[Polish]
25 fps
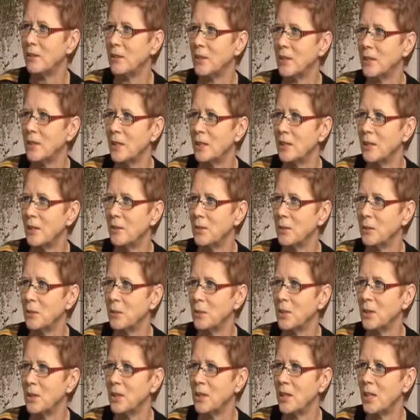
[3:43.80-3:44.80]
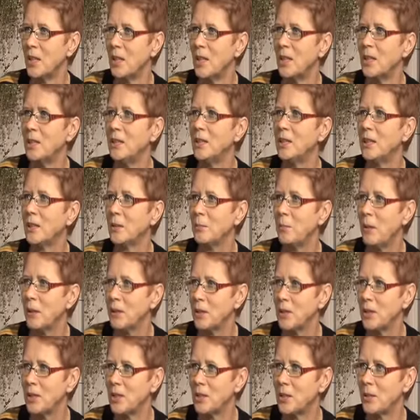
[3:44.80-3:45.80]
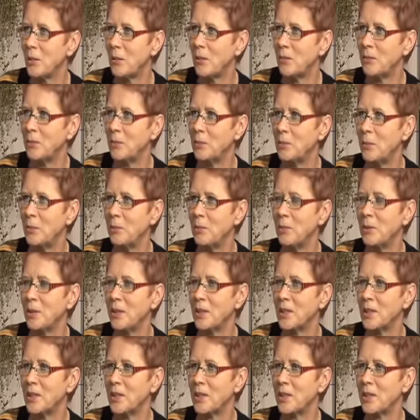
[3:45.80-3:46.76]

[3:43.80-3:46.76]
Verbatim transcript: jedzenia wrócić i herbatki ziołowe popijać.